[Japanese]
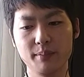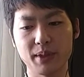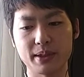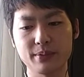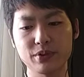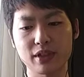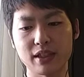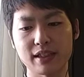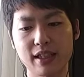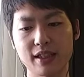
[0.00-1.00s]
まあ、自分と
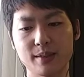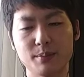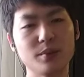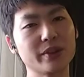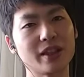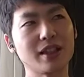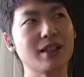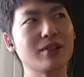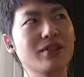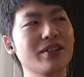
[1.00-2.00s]
かは下げてももうだ
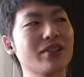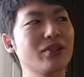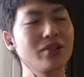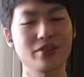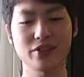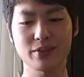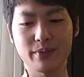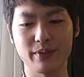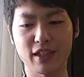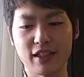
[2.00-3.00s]
から心の準
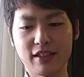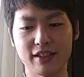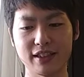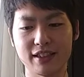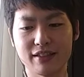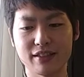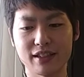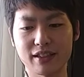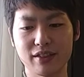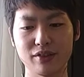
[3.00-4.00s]
備みたいなのはできてるん
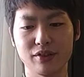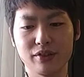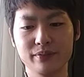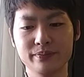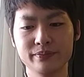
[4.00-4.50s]
ですけど、